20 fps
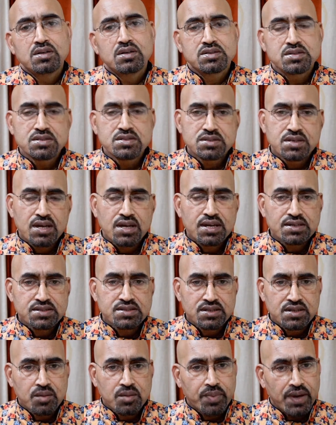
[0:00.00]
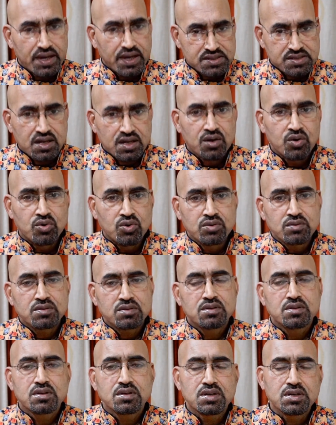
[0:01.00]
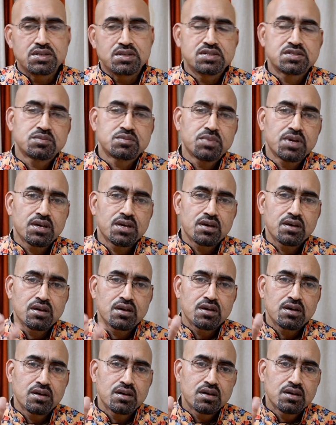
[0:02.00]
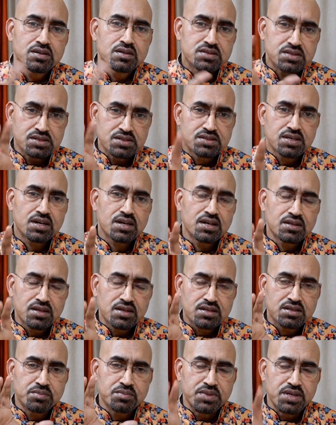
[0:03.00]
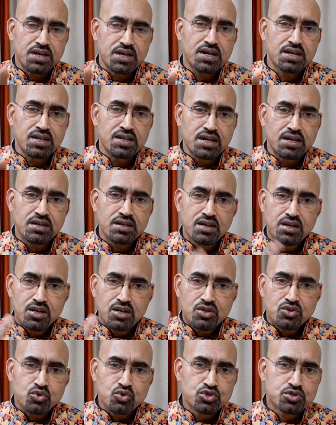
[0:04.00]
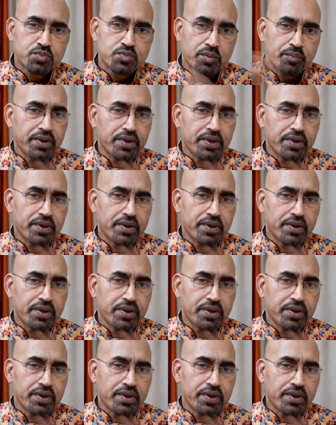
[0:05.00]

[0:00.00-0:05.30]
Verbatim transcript: शीशे का सेटअप ऐसा हो कि जिसमें शीशे के अंदर जब देखा जाए तो उसमें